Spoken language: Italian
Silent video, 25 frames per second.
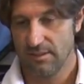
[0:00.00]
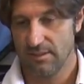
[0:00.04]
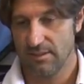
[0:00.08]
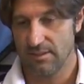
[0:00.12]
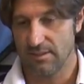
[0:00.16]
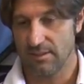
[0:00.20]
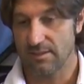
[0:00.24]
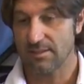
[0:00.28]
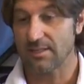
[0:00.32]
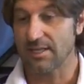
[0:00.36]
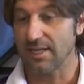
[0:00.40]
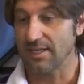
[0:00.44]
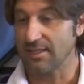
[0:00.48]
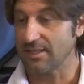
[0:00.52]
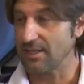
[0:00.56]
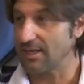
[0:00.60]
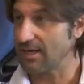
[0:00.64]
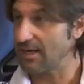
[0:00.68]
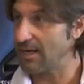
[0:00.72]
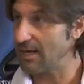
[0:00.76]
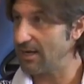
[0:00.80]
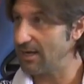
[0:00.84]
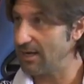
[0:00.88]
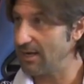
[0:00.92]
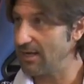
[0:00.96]
eh, eh,
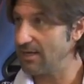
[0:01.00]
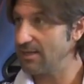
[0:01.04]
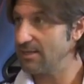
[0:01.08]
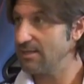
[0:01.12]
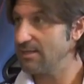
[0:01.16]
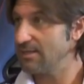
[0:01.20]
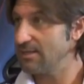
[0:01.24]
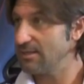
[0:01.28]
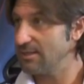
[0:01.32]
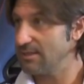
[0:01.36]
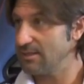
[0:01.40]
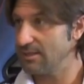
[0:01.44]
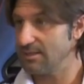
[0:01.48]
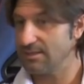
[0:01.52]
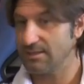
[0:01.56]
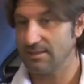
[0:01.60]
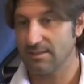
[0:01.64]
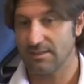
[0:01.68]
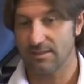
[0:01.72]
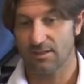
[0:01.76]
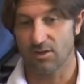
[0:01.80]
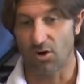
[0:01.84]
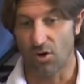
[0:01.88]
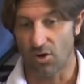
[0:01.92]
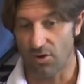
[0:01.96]
Schiattarella,
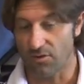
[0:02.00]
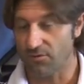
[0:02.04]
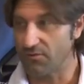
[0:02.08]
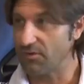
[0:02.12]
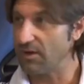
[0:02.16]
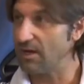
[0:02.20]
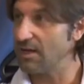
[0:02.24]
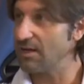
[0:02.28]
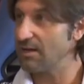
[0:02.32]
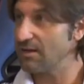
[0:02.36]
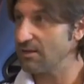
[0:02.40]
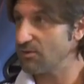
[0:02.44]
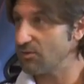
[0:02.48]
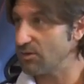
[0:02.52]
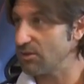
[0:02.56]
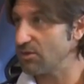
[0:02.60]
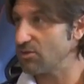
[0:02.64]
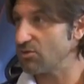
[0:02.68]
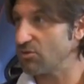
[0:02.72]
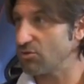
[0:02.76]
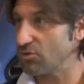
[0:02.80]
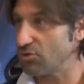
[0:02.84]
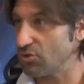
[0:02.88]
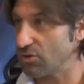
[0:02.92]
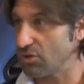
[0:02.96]
eh, Corvia, quindi
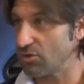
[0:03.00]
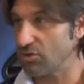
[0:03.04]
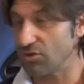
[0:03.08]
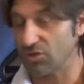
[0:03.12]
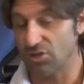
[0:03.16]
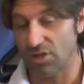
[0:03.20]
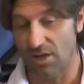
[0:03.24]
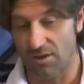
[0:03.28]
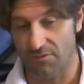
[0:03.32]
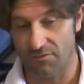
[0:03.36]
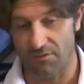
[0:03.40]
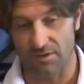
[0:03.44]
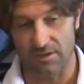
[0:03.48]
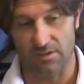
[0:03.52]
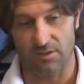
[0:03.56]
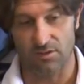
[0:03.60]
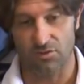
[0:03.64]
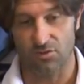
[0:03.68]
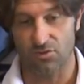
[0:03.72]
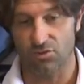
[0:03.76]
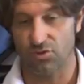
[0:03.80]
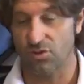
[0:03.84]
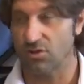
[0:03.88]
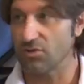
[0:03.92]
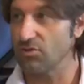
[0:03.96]
sono giocatori, Jefferson
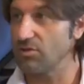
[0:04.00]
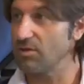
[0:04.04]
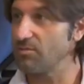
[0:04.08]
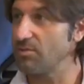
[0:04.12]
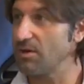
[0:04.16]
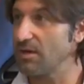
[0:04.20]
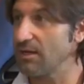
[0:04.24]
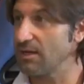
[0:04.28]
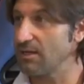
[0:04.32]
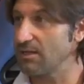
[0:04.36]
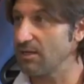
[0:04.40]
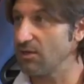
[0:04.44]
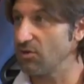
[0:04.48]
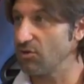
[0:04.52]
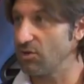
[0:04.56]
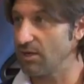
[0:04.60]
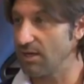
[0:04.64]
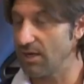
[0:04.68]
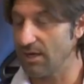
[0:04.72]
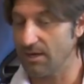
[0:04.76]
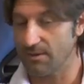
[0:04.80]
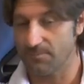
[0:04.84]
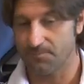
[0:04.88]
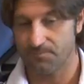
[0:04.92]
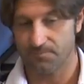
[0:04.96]
sono giocatori per la
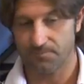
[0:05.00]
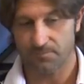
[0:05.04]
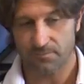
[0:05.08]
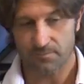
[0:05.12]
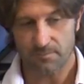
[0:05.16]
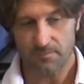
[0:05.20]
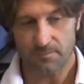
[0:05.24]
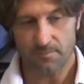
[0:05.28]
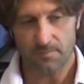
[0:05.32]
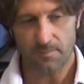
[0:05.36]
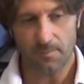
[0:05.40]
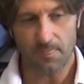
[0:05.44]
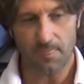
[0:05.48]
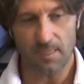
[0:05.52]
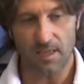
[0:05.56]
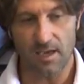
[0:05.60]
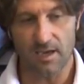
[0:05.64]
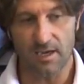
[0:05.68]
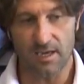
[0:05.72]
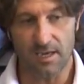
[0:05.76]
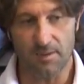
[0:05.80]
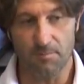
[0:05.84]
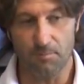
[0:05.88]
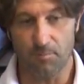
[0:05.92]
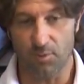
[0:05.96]
categoria
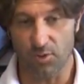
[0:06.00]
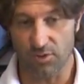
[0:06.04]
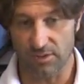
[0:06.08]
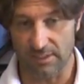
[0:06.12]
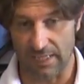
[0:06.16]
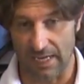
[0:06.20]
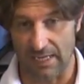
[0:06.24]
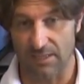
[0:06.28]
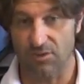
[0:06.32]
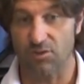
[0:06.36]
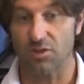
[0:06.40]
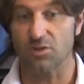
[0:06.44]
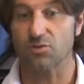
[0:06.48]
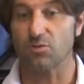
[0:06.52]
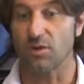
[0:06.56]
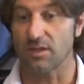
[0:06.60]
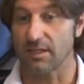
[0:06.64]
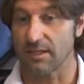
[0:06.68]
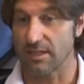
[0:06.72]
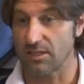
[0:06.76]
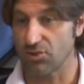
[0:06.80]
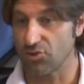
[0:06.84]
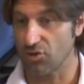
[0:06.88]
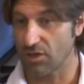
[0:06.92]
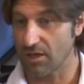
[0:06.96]
importante, una
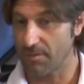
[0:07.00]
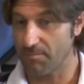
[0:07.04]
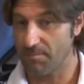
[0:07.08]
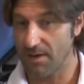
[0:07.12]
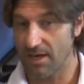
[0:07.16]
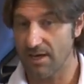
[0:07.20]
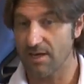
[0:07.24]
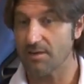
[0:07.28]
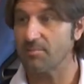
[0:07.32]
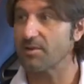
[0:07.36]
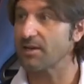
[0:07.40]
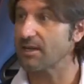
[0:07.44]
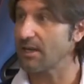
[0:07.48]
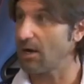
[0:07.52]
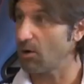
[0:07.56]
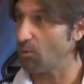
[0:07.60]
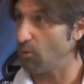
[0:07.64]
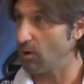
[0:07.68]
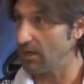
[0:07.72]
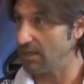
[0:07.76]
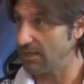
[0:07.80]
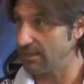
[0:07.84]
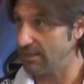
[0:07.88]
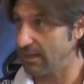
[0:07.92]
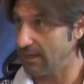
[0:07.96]
squadra che gioca bene perché ha
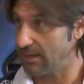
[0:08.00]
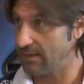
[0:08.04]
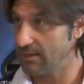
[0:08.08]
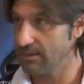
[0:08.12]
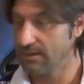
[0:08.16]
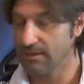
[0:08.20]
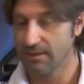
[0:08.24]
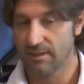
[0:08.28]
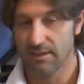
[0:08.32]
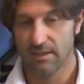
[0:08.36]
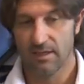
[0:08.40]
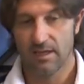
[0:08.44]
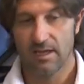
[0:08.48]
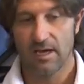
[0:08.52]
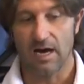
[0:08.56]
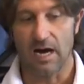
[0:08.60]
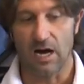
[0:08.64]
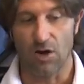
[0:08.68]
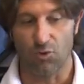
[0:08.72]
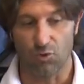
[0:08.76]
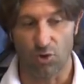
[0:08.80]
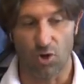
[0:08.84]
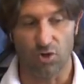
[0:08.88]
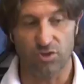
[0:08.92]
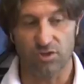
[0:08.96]
qualità,
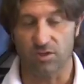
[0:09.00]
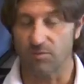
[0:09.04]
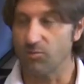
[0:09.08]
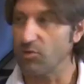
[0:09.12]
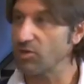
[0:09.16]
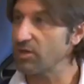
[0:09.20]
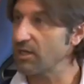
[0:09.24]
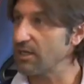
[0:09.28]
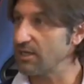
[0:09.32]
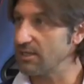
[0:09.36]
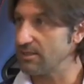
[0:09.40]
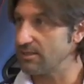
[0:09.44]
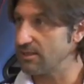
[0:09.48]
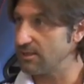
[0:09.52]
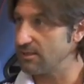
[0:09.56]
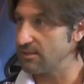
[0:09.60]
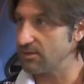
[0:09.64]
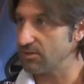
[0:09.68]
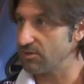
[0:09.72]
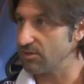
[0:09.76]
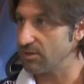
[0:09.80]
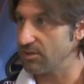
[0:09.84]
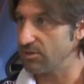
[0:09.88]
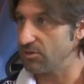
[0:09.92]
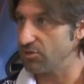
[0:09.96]
ha un'ottima
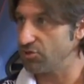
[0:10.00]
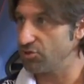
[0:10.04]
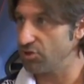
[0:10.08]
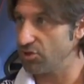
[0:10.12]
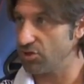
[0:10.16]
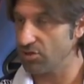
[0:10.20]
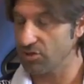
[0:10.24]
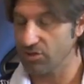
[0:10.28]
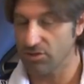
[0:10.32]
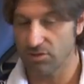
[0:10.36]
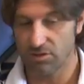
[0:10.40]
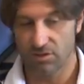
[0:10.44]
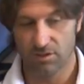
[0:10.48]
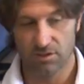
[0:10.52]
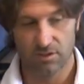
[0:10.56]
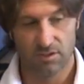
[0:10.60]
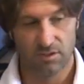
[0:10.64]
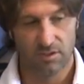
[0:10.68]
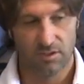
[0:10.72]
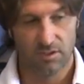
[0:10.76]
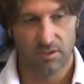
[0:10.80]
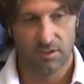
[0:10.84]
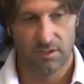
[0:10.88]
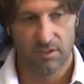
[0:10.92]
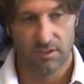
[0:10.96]
organizzazione di gioco,
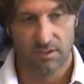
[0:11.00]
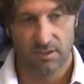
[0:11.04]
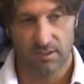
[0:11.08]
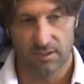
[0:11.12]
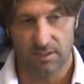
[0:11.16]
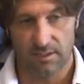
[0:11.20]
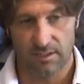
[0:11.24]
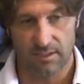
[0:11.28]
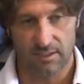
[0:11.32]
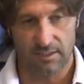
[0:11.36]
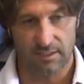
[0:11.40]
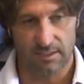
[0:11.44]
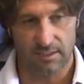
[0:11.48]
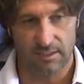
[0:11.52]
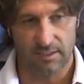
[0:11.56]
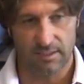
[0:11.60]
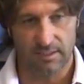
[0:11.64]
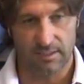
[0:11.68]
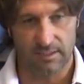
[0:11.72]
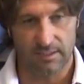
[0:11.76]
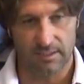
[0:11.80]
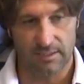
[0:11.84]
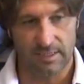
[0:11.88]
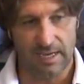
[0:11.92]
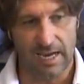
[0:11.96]

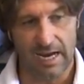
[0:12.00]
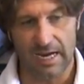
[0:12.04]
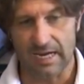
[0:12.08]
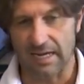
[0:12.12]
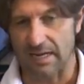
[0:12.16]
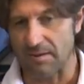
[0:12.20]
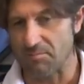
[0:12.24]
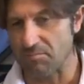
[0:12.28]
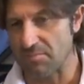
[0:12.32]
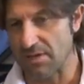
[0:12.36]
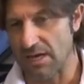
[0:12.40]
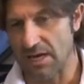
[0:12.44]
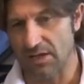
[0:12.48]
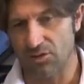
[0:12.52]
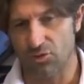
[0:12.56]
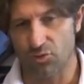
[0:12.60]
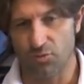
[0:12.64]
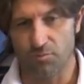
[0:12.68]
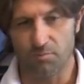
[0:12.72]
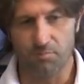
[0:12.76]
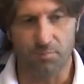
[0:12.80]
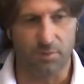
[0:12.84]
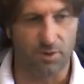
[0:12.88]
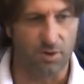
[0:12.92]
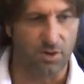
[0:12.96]
eh, ha cambiato
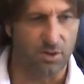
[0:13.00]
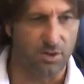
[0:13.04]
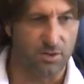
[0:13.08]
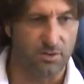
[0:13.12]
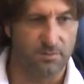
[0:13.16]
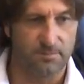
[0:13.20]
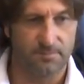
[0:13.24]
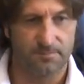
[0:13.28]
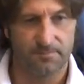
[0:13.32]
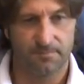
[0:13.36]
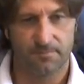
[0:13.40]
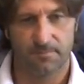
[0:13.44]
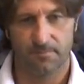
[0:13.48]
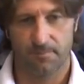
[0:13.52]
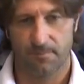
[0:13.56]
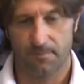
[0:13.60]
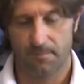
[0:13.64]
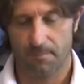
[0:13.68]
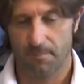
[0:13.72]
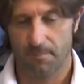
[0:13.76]
un po'